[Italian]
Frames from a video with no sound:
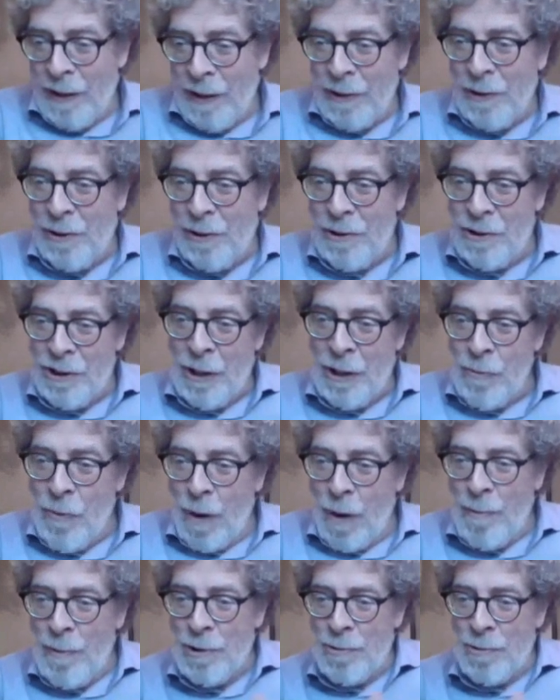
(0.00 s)
da quando c'è
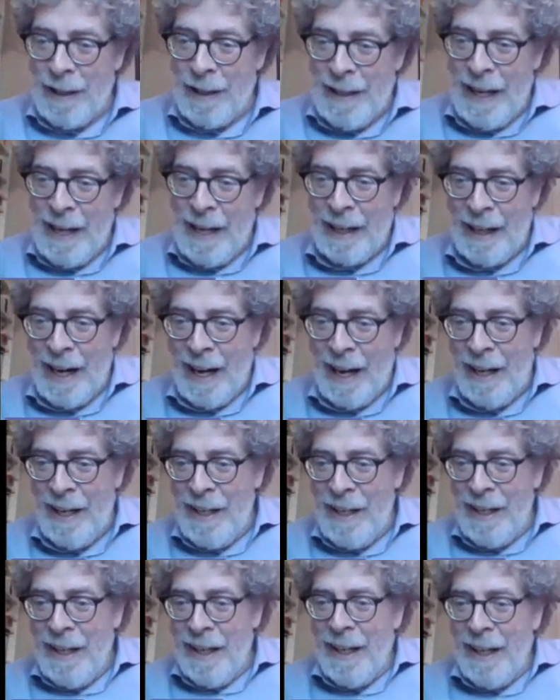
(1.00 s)
l'uomo sulla
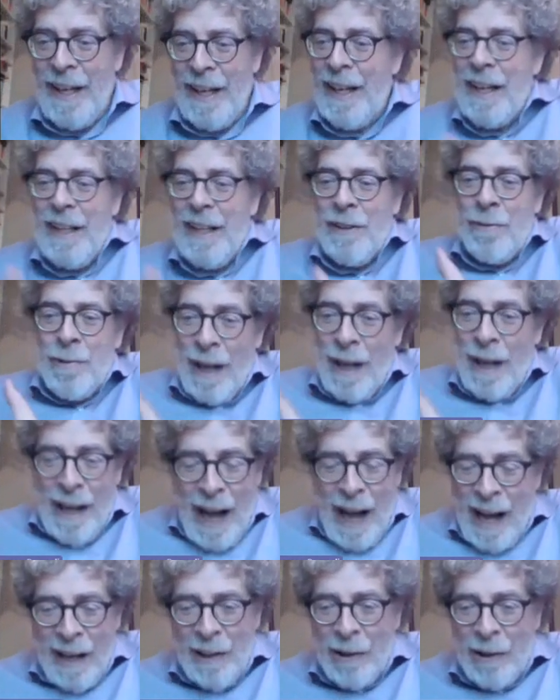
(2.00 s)
Terra e
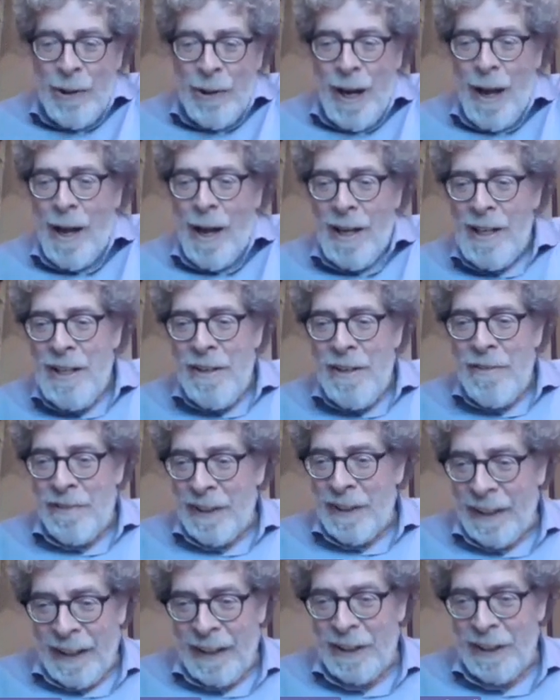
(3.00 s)
durerà ancora
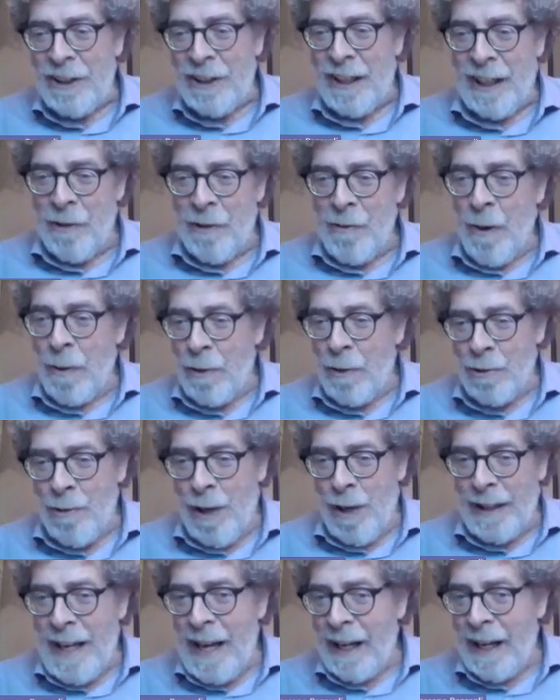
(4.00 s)
finché ci sarà l'uomo
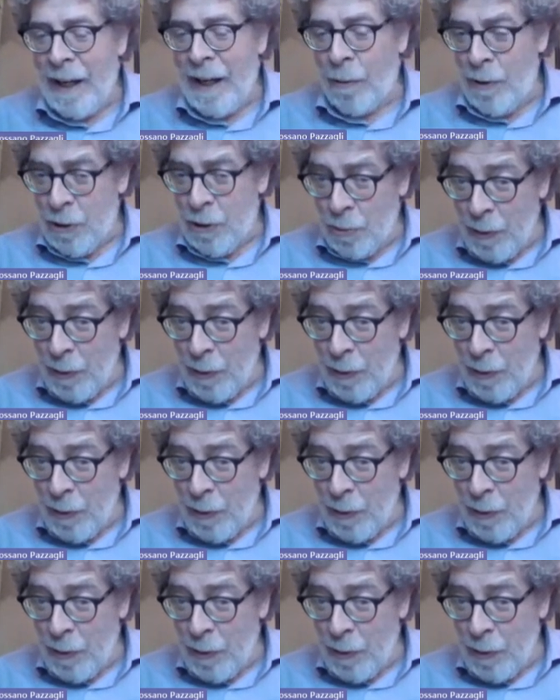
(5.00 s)
sulla Terra,